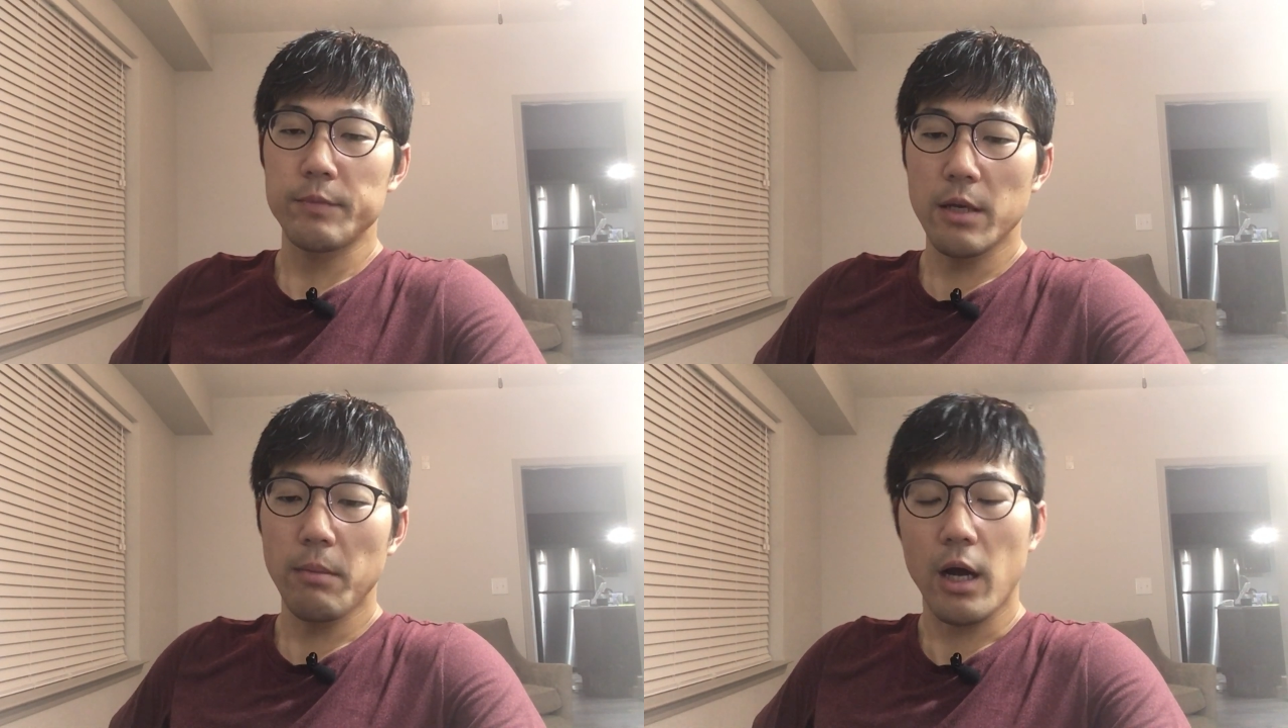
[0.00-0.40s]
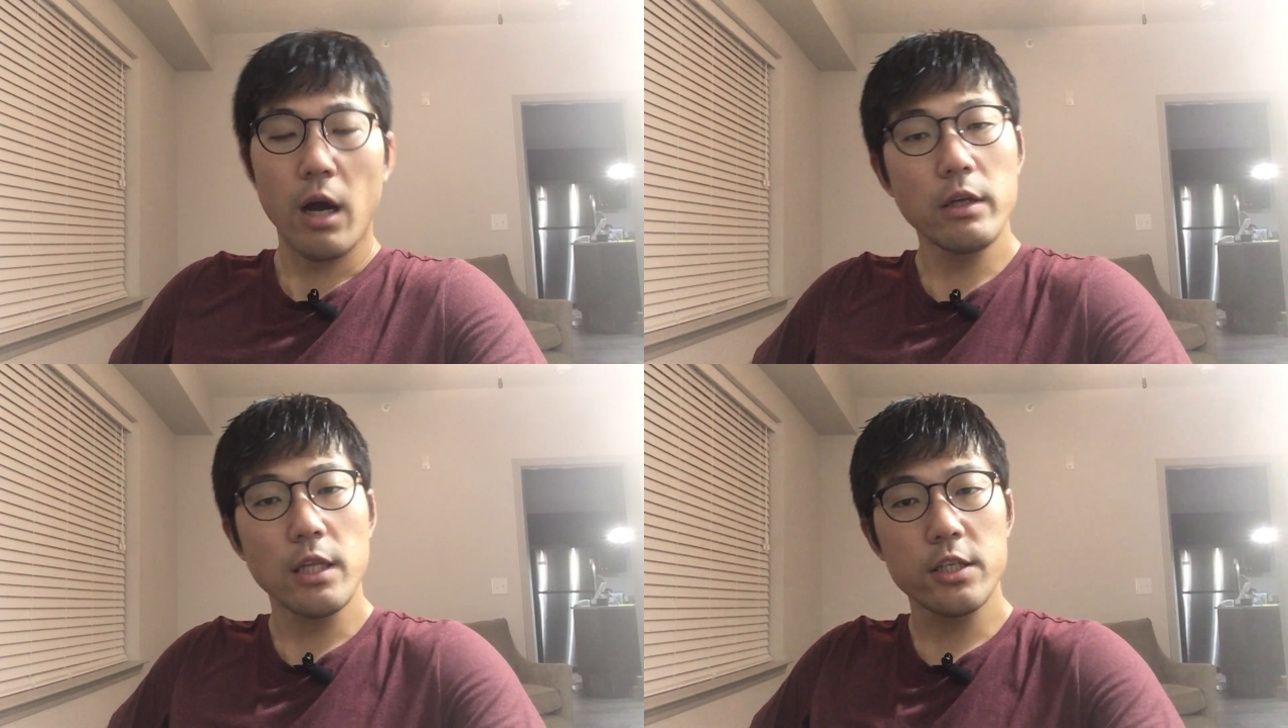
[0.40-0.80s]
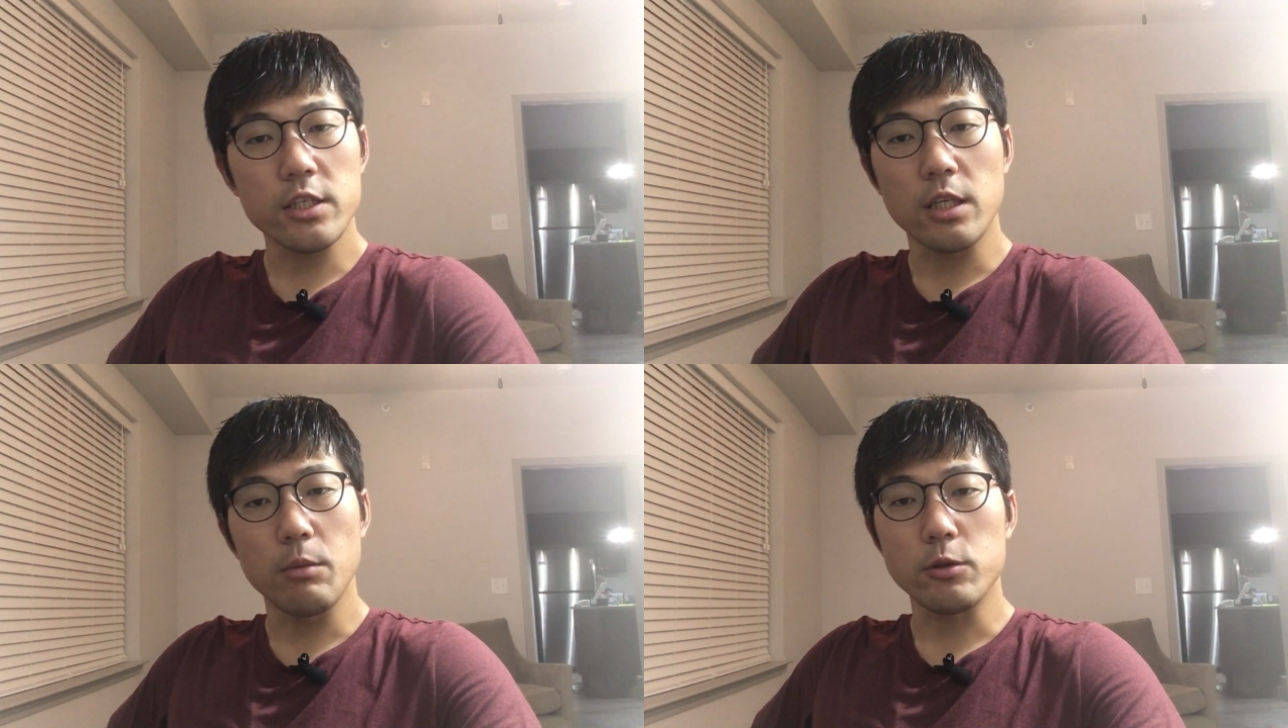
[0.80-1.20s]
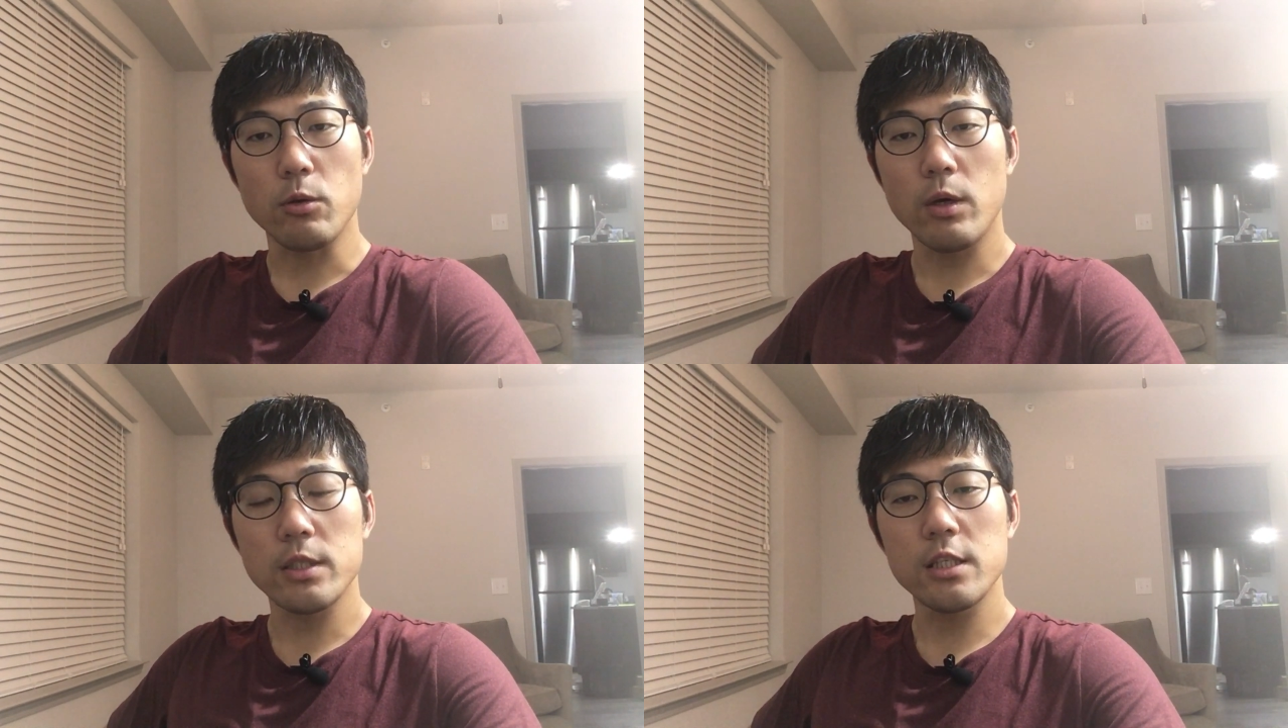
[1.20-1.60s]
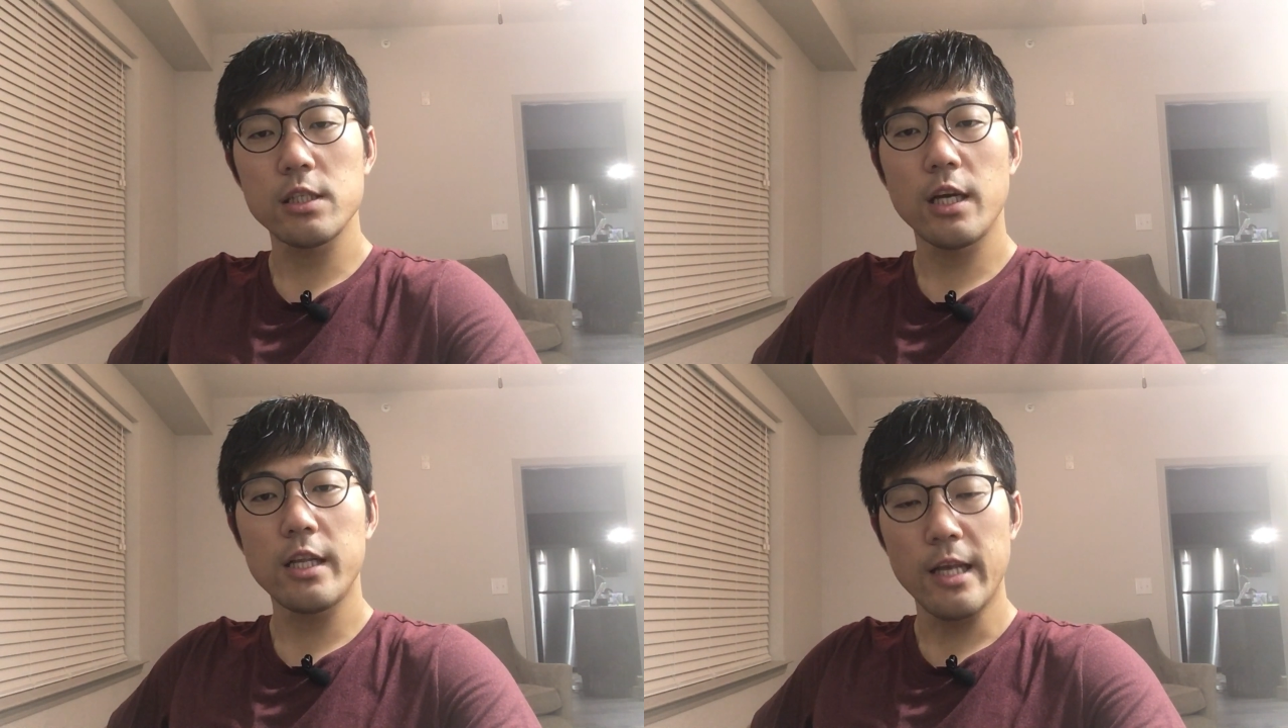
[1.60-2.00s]
で、まあ、川田騎士がでもそこはさ
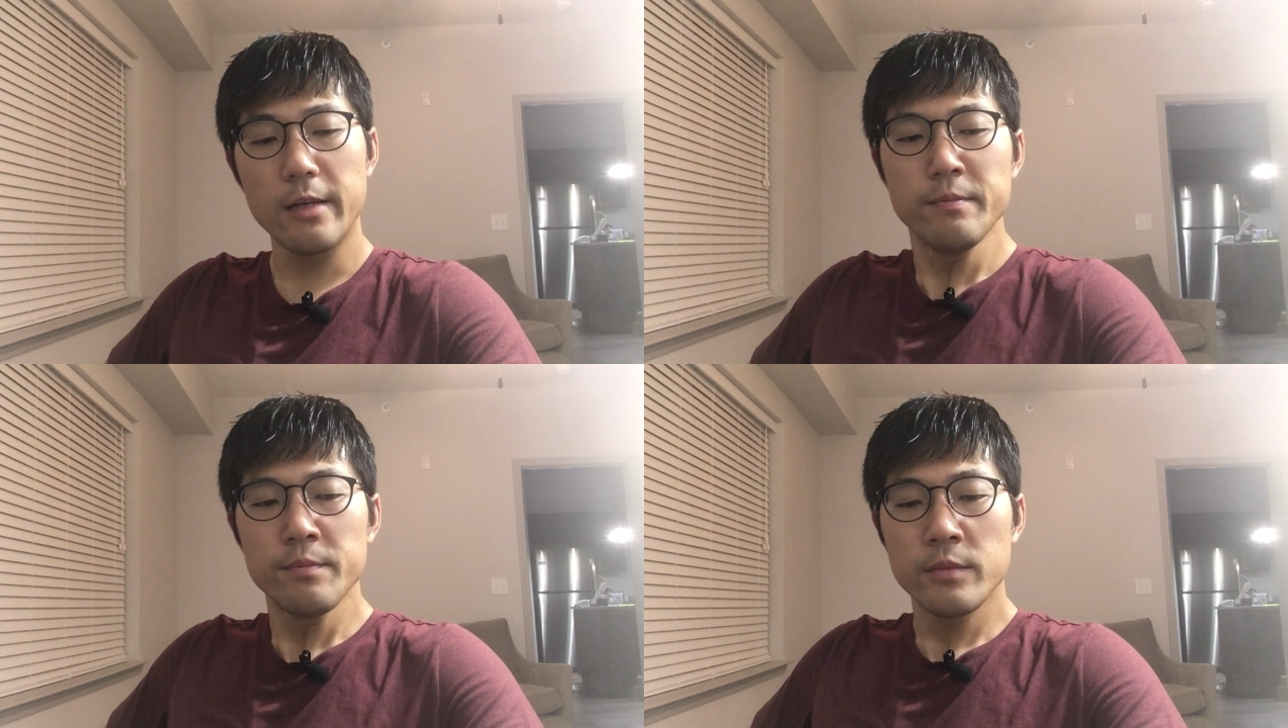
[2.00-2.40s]
すがにね